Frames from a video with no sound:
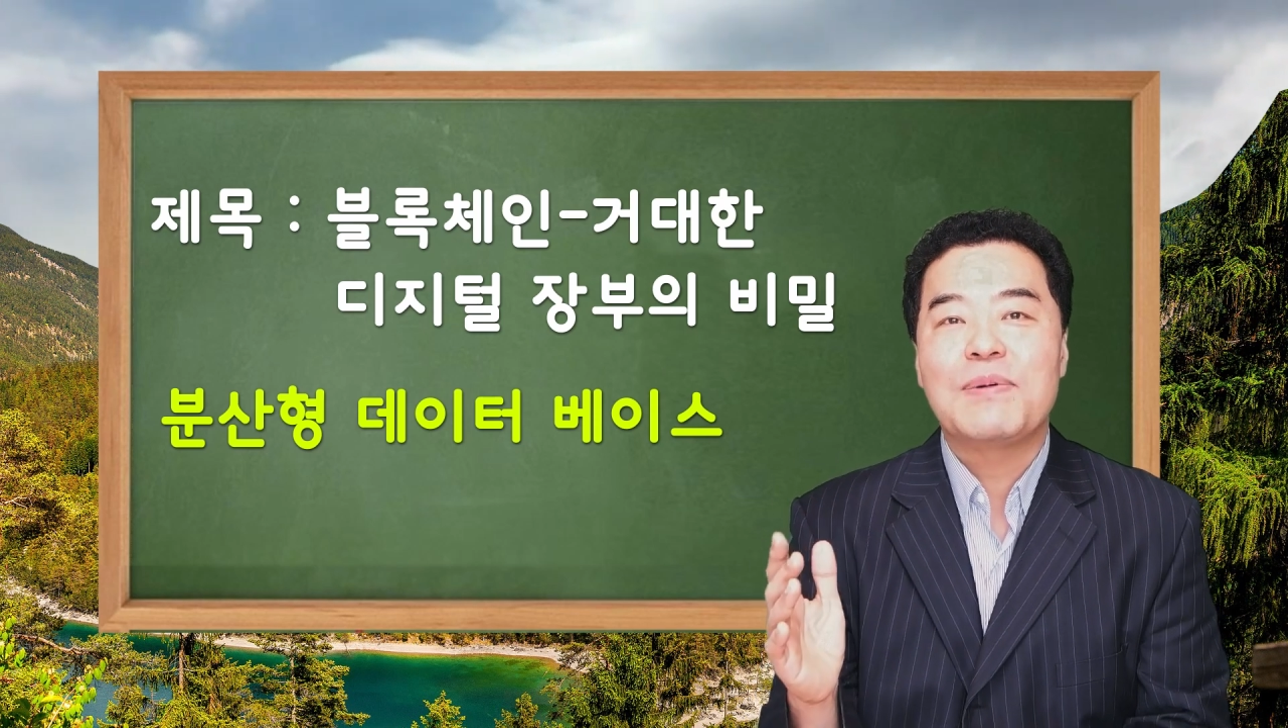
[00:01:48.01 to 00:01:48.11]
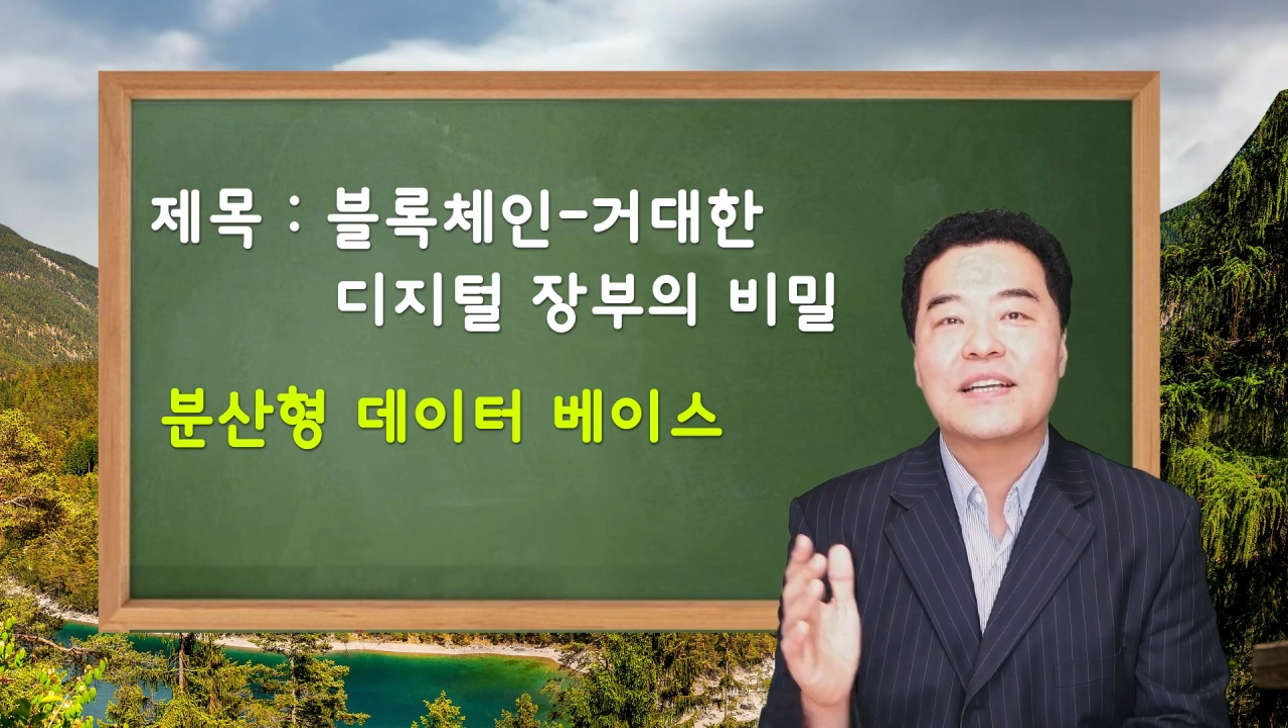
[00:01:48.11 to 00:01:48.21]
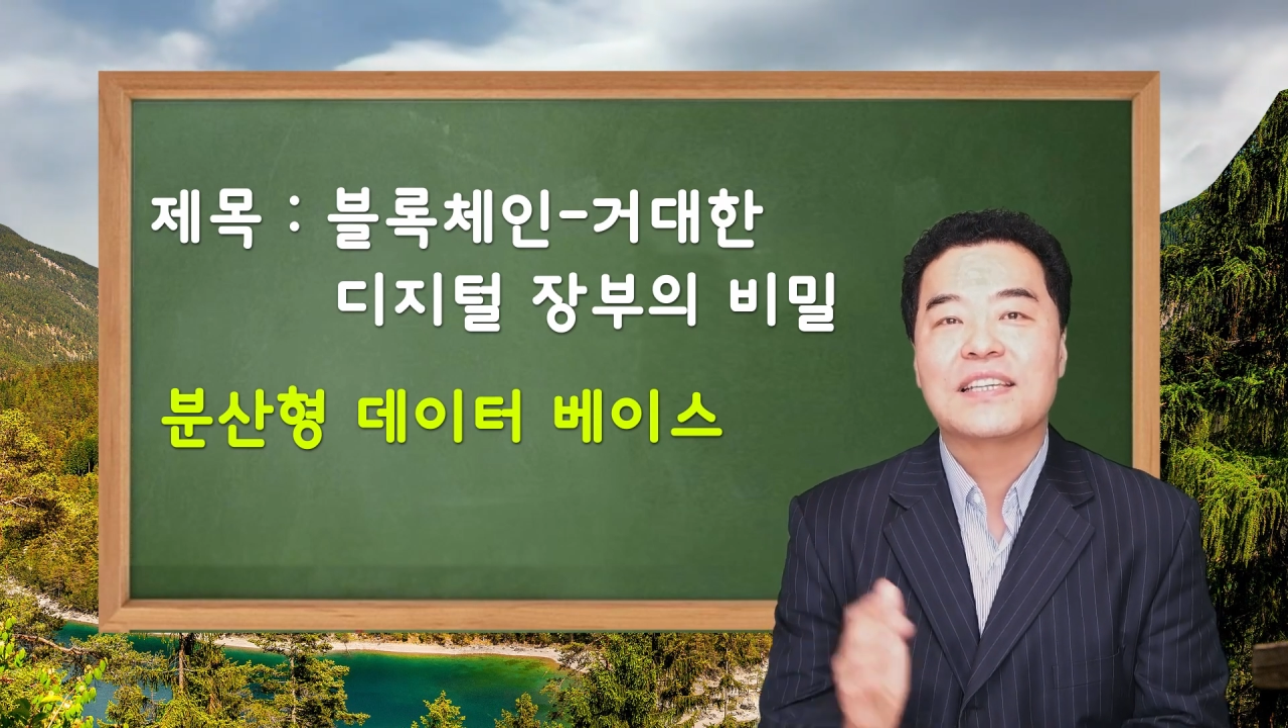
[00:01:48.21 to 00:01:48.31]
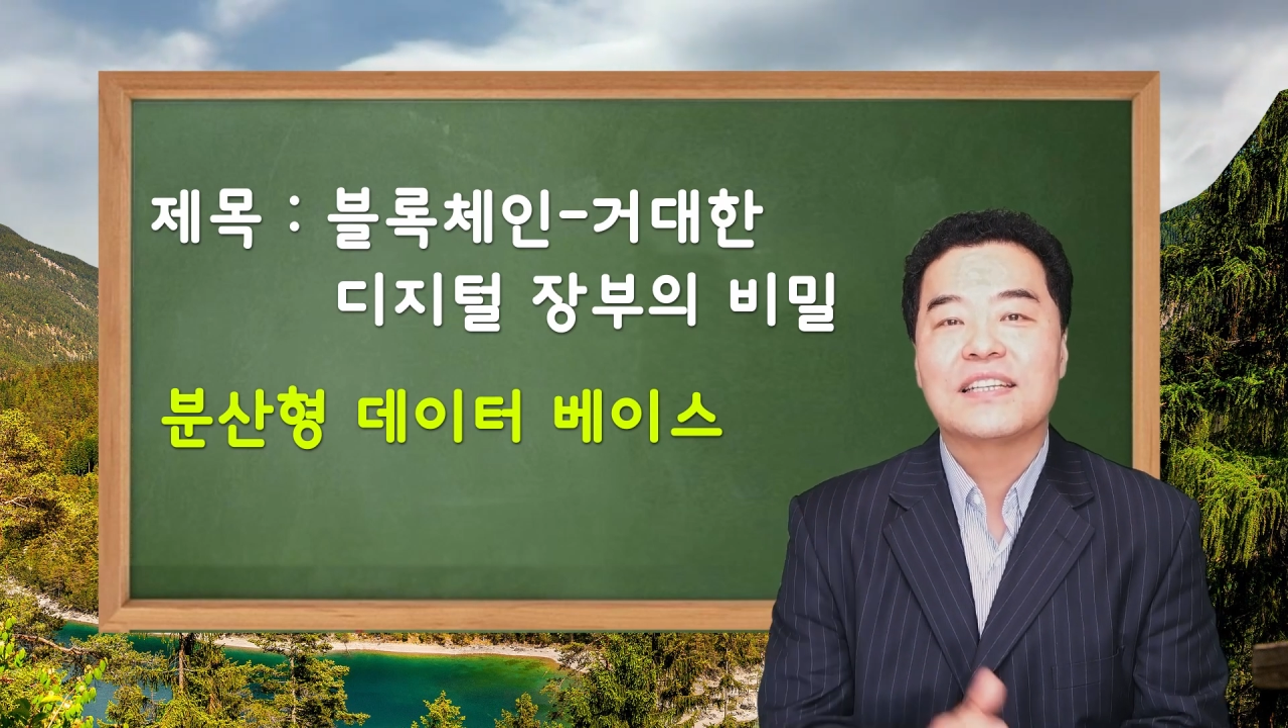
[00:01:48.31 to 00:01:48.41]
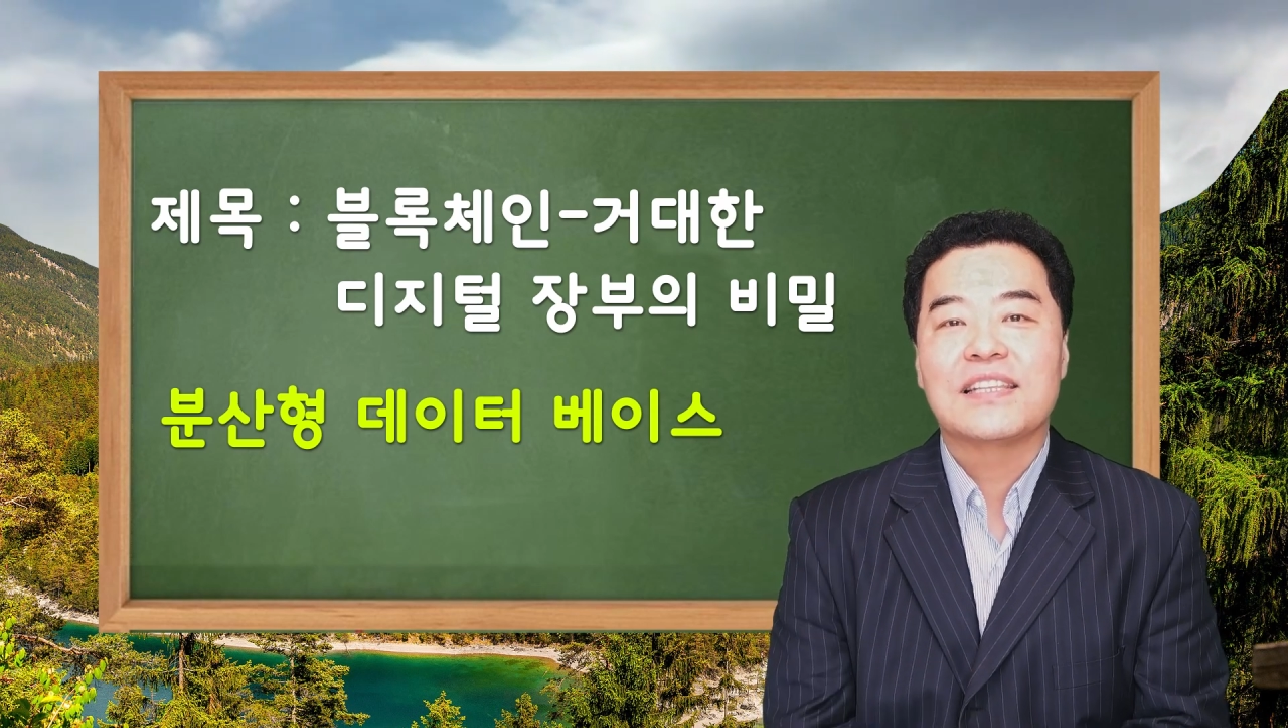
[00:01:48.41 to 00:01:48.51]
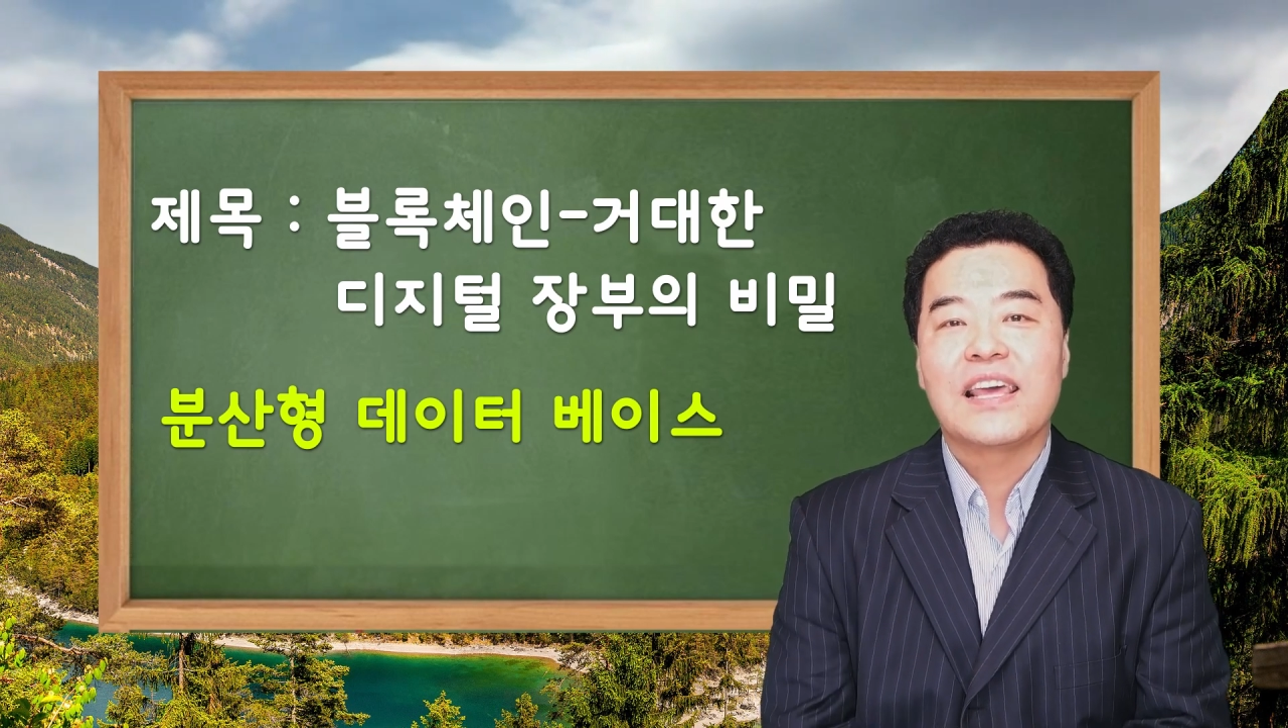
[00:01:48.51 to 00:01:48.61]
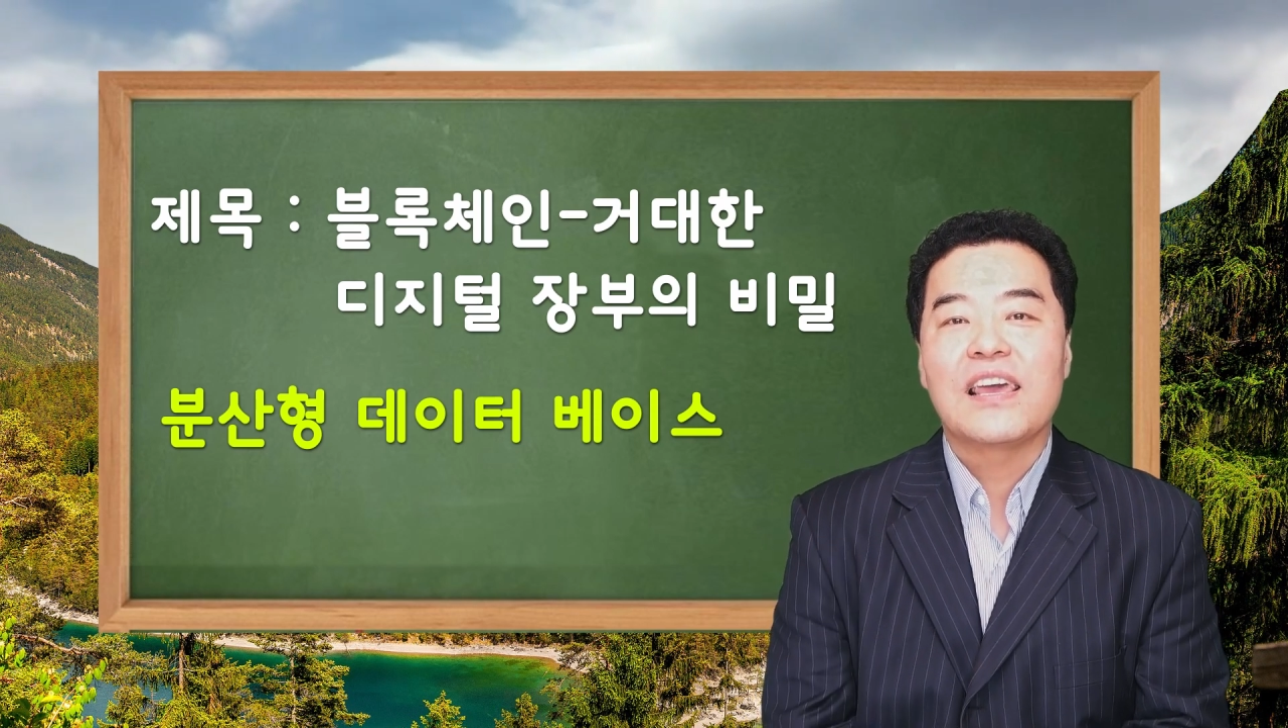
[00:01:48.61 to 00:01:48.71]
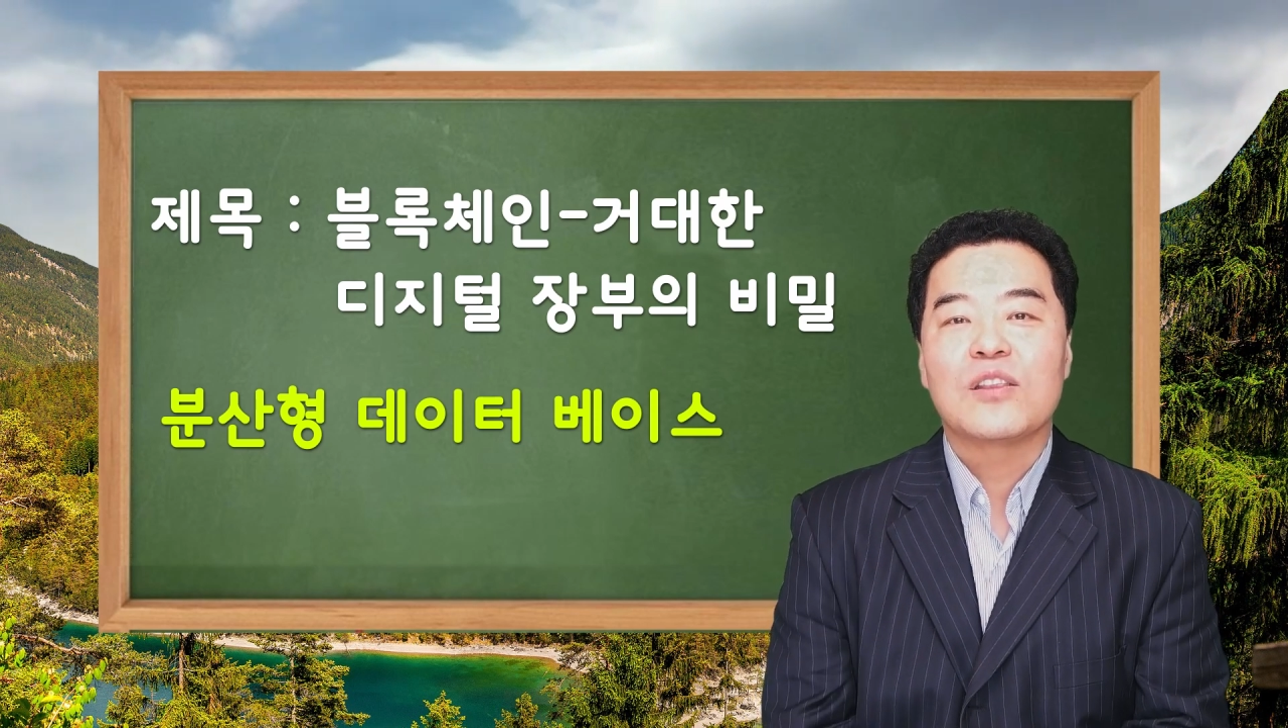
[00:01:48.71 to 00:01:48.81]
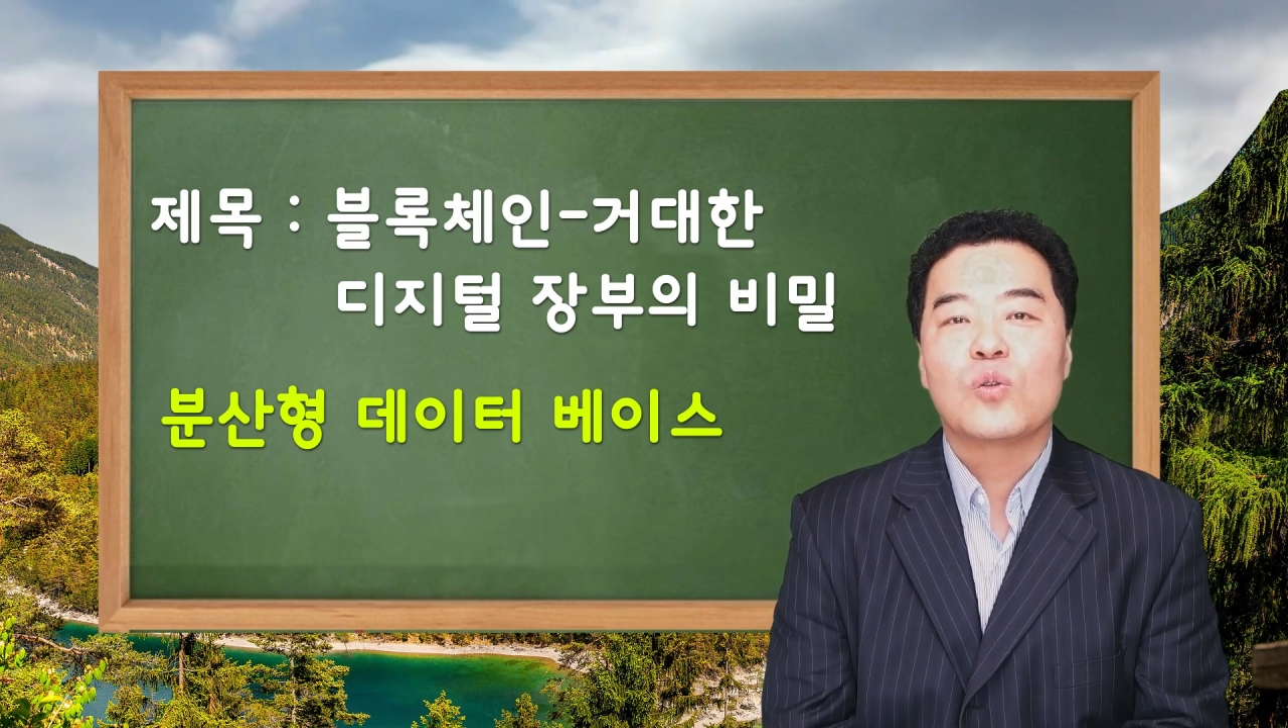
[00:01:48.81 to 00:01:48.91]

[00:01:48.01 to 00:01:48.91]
방지하는 데